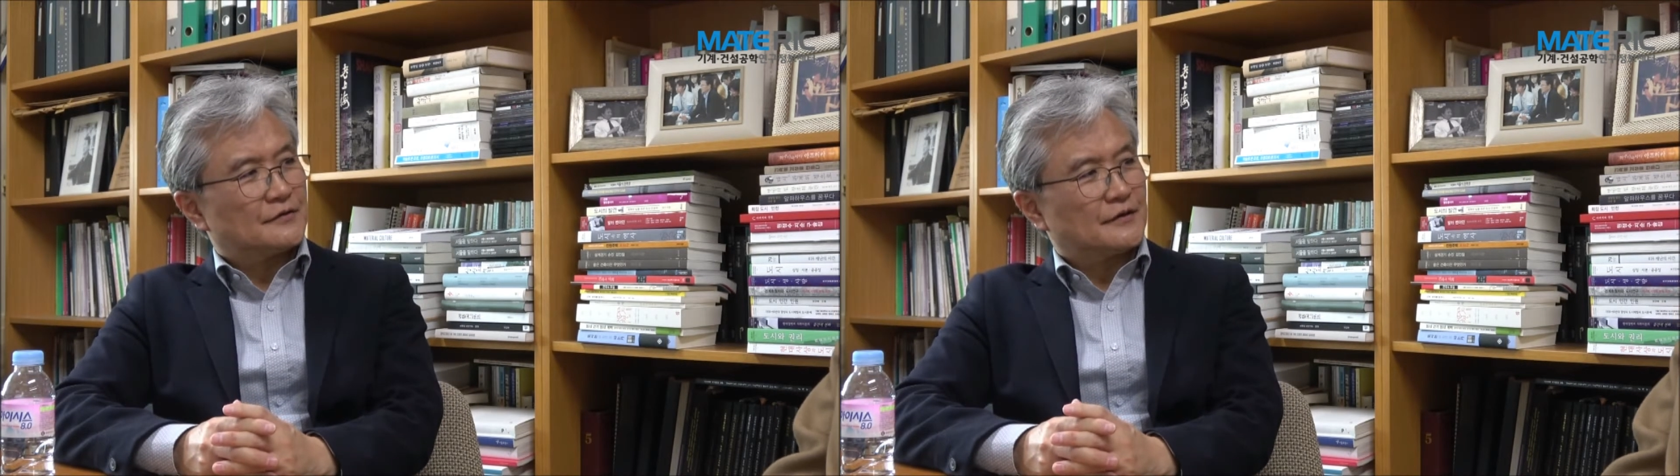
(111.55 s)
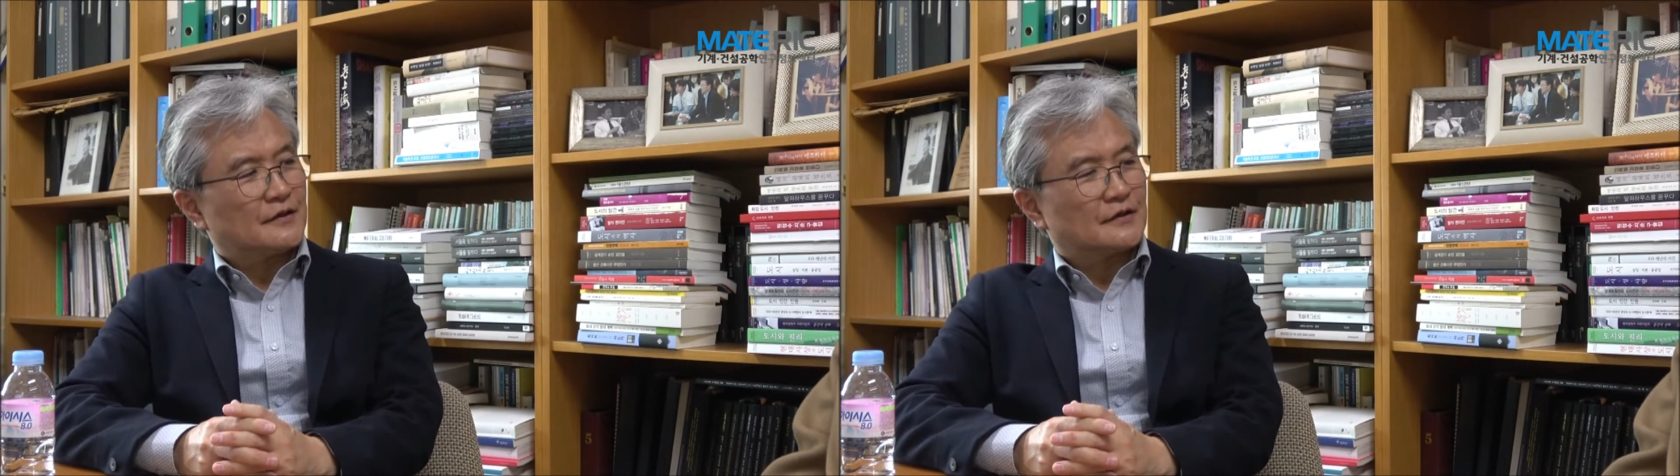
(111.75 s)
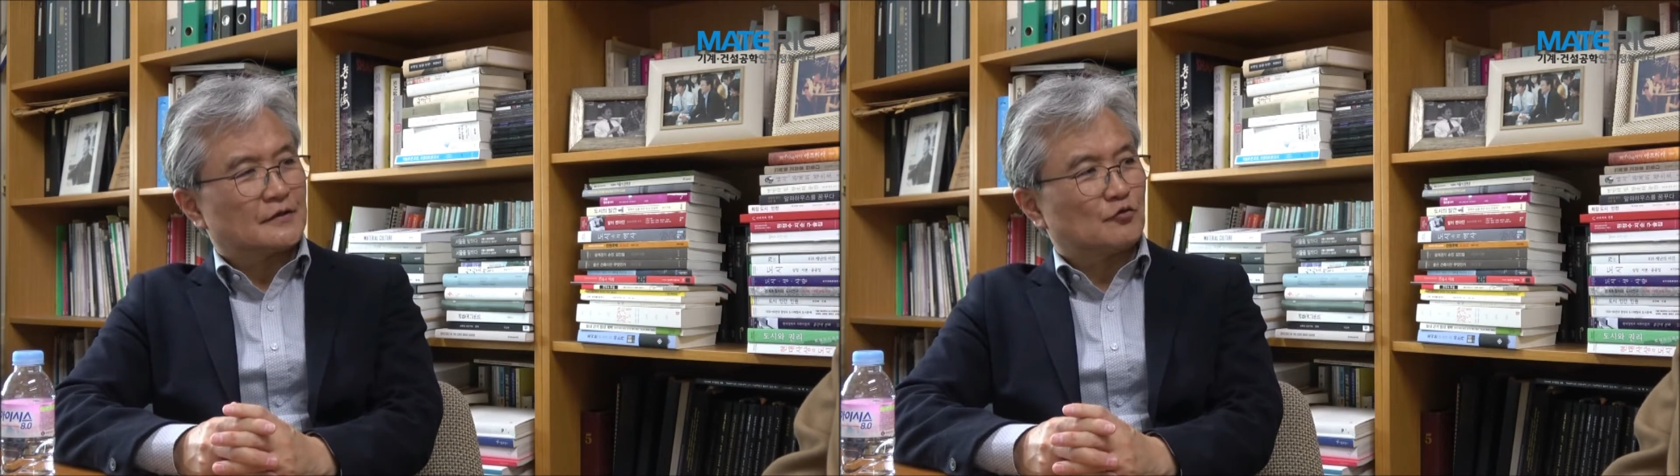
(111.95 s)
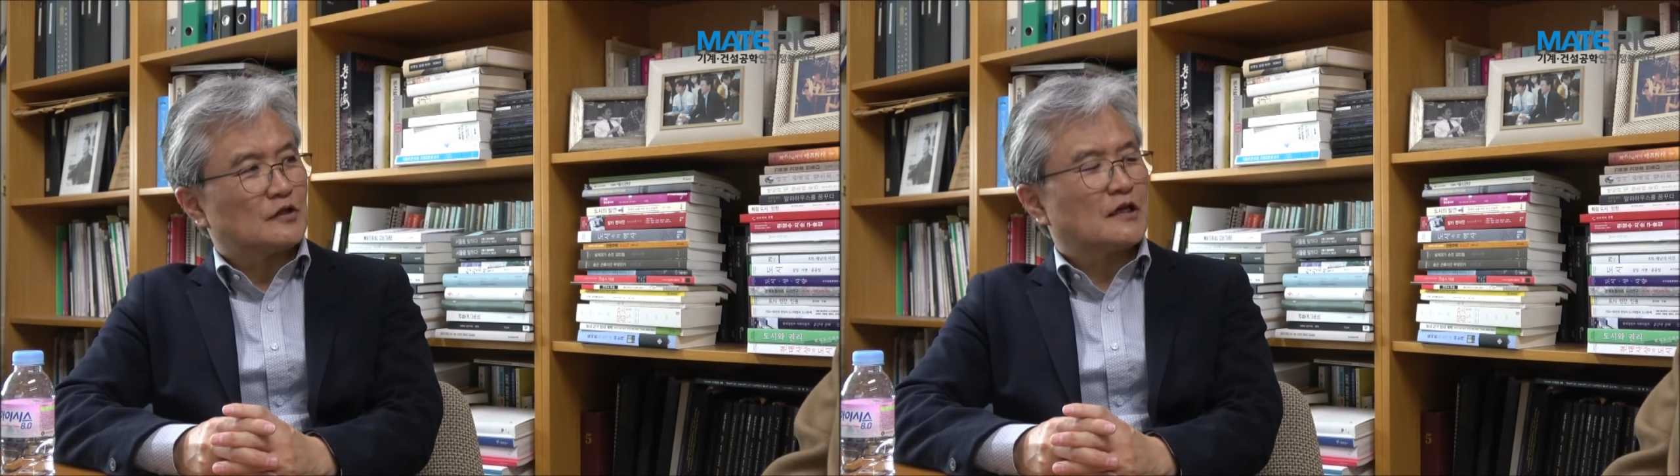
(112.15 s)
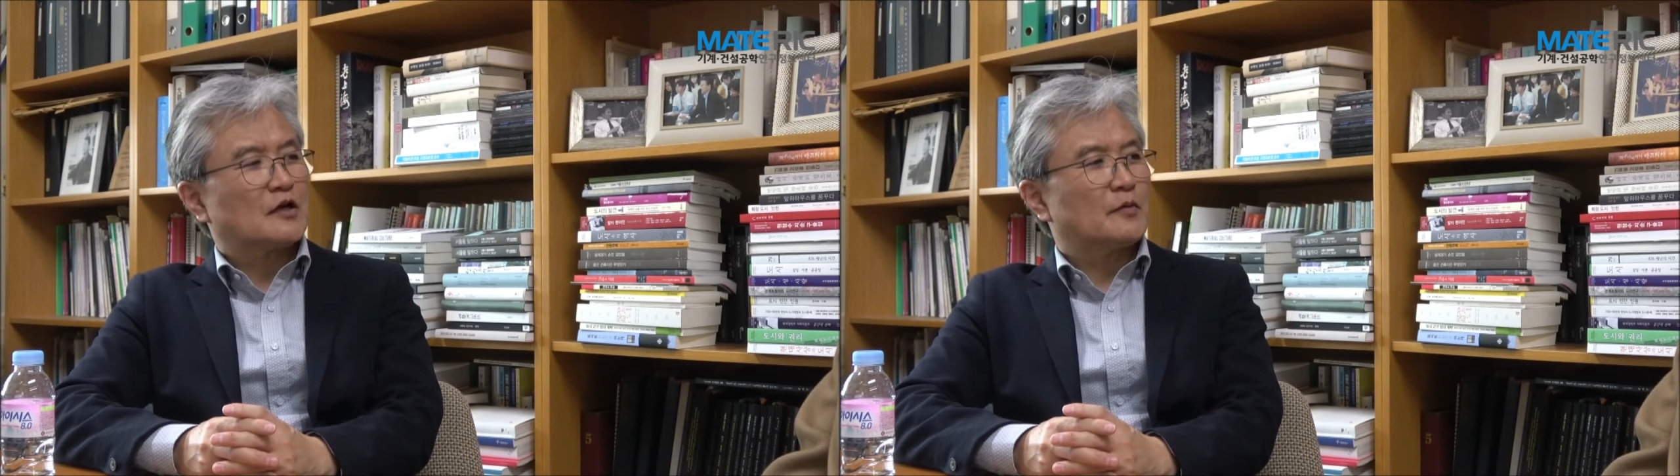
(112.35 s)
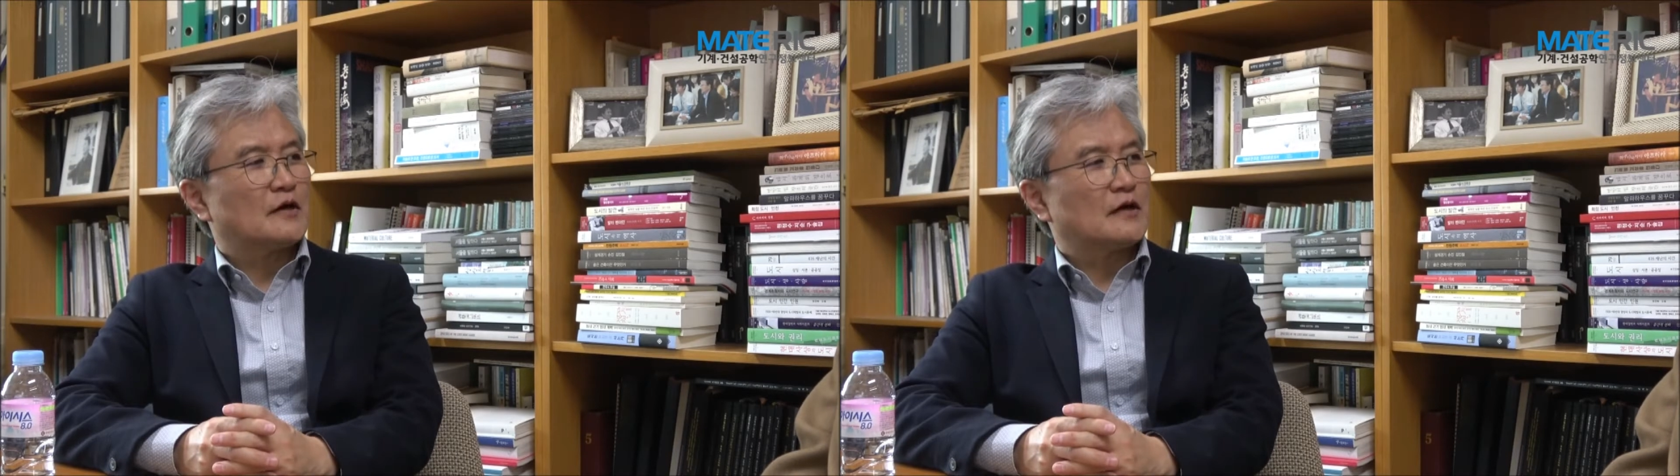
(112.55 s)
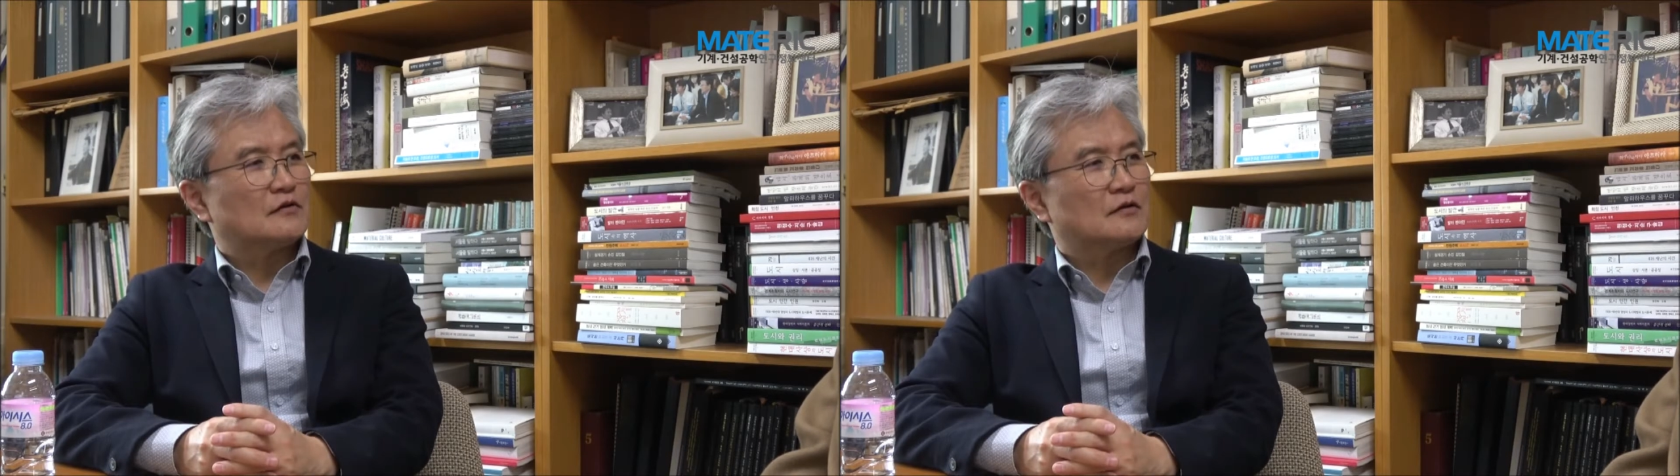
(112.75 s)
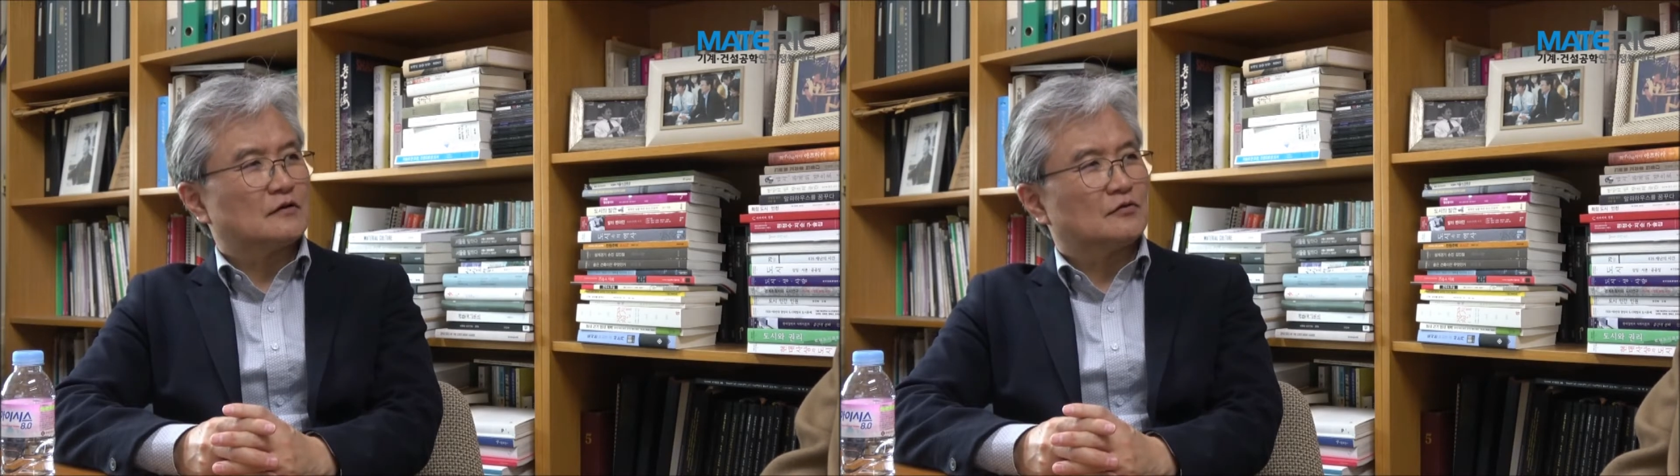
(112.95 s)
네. 우리나라만
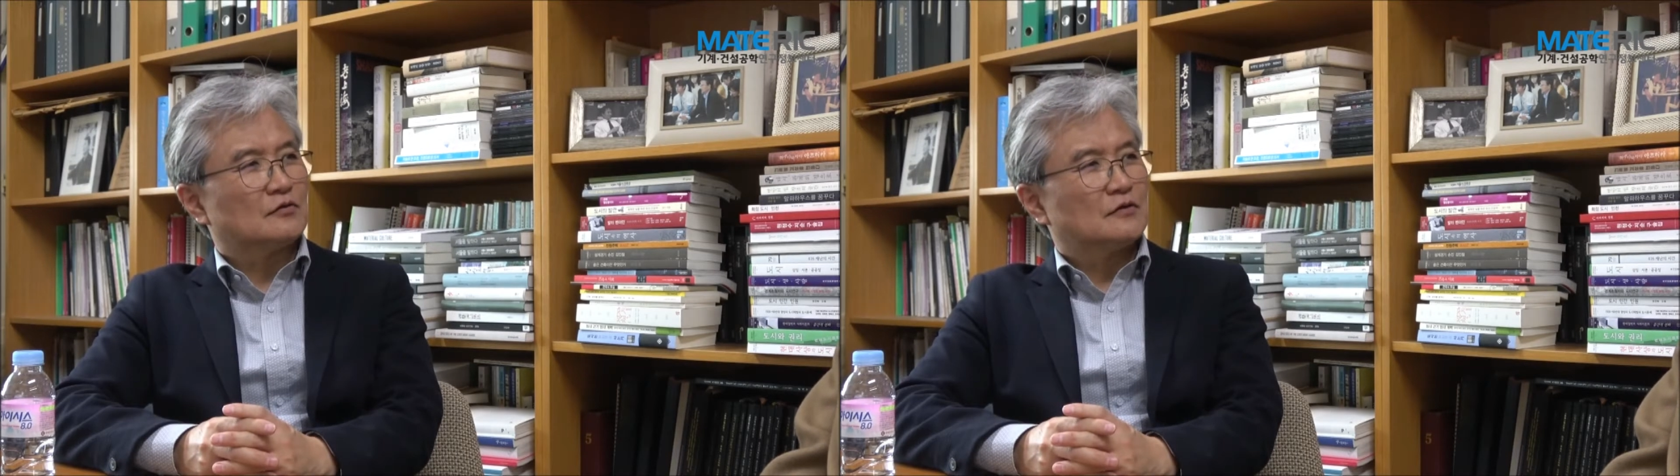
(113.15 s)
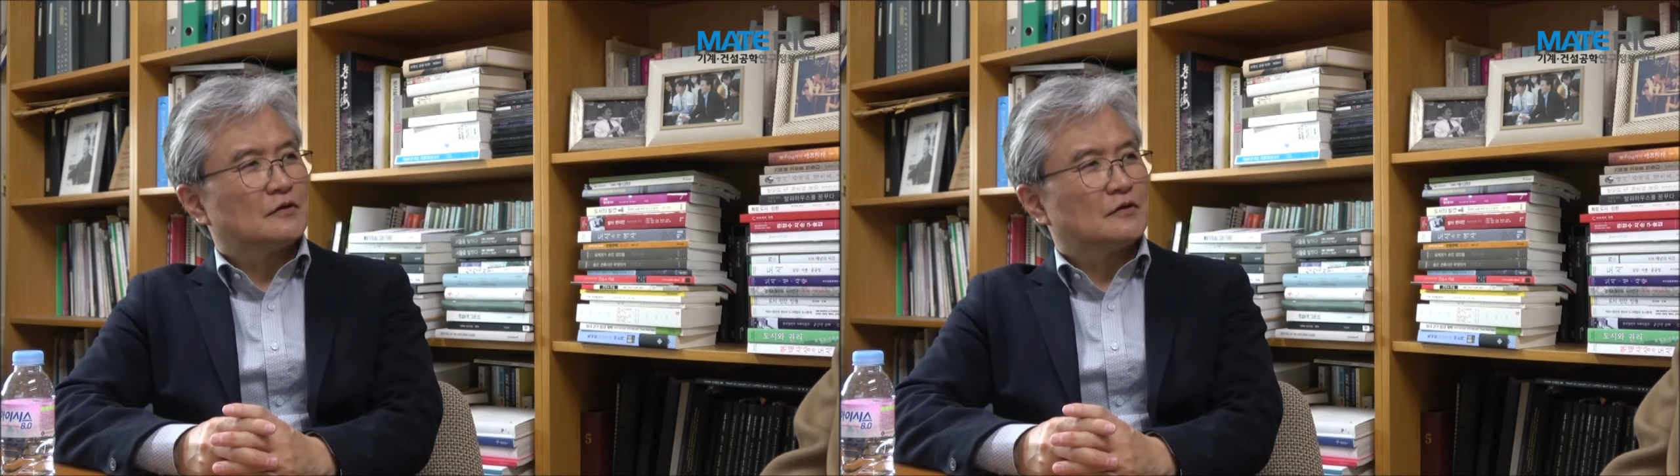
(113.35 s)
하더라도